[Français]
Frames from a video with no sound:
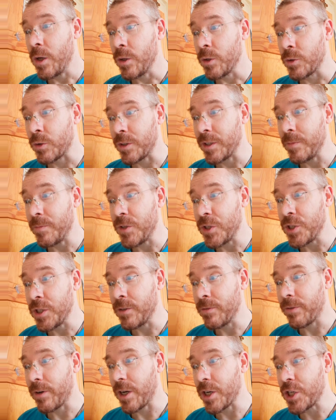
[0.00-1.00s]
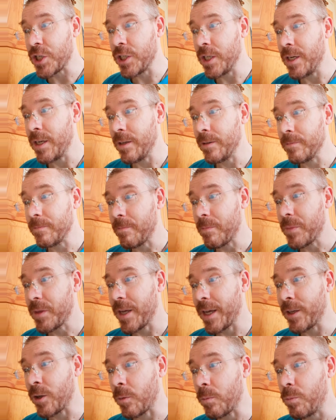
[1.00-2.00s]
aux état psychiques, fragiles,
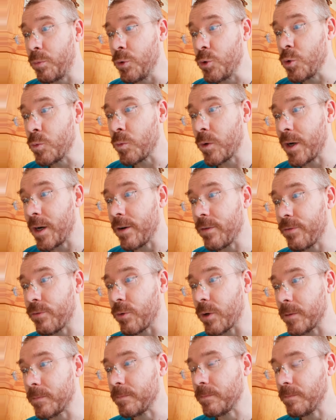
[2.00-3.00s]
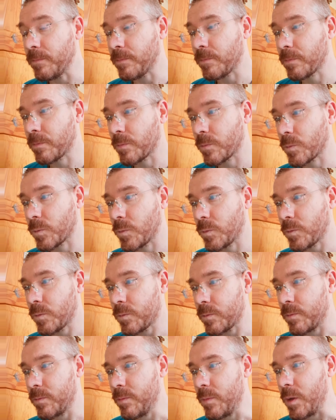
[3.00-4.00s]
ayant plus ou moins la foi.
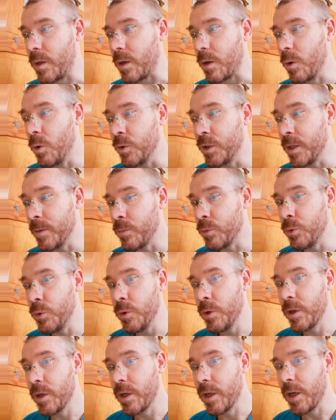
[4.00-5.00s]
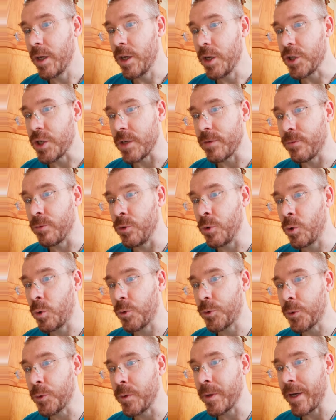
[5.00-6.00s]
Au début, j'ai voulu
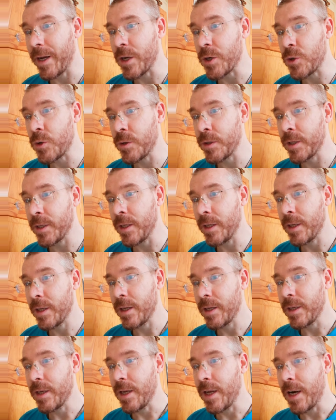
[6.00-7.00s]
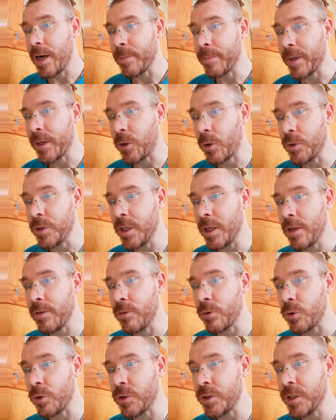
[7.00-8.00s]
continuer à jeûner les mercredis et
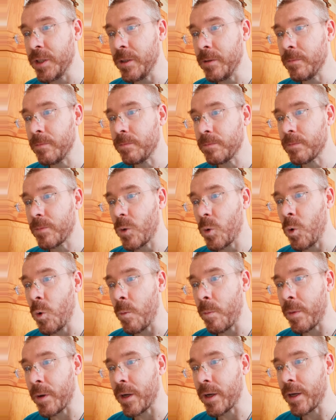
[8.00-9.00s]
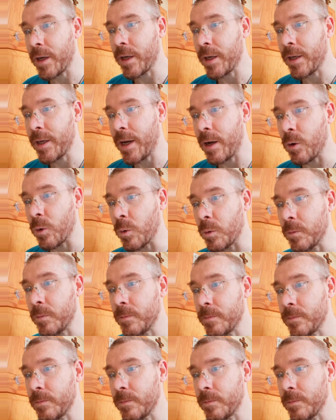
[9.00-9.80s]
vendredis, au pain et à l'eau.